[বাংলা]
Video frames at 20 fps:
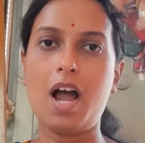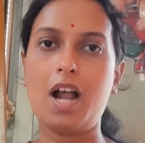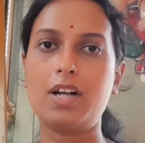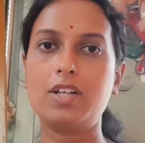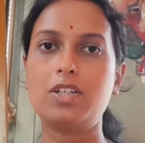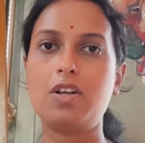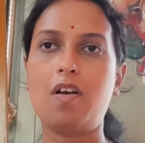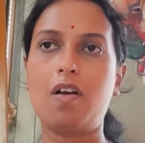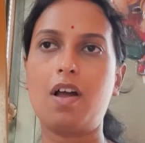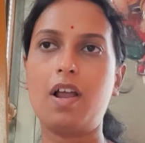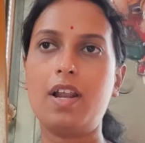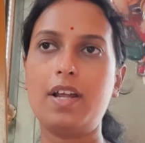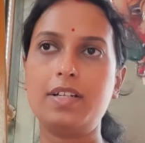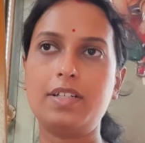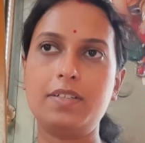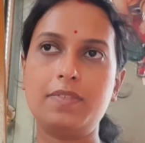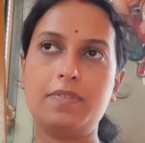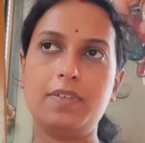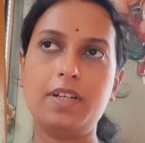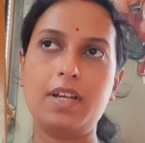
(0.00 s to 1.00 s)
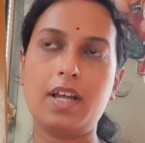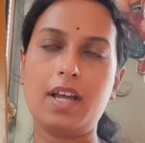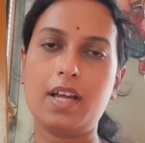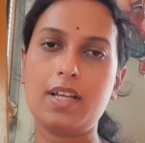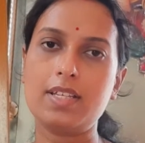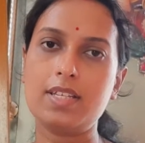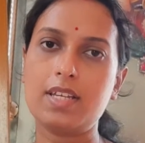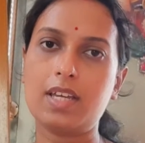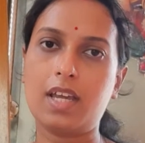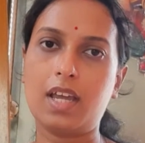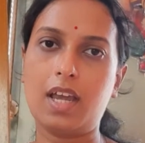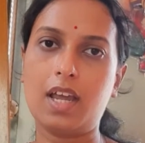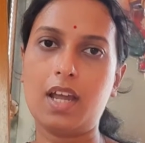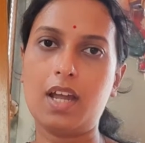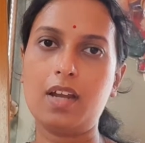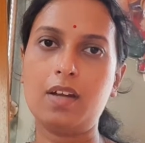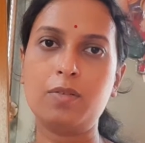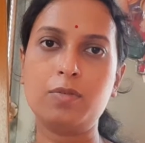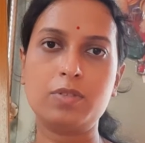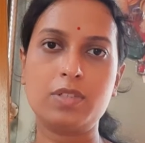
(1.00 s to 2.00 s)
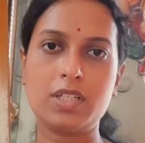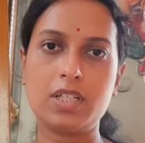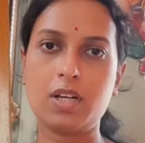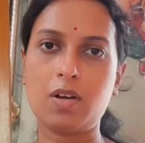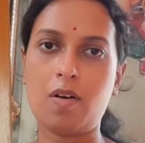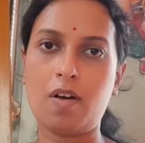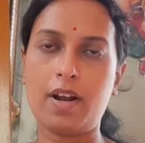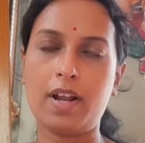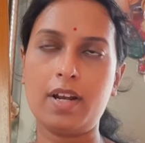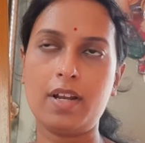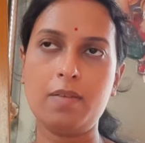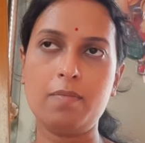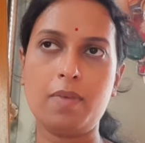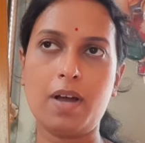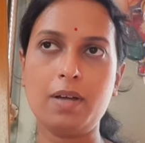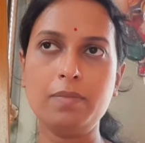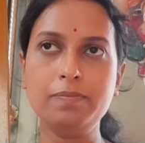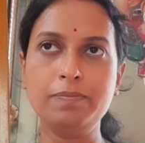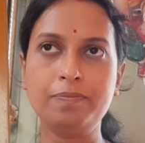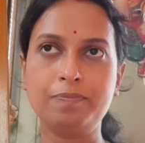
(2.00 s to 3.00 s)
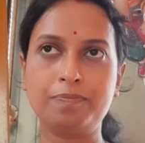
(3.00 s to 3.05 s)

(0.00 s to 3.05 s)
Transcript: আর সকালের টিফিনে আজকে রুটি করেনি মা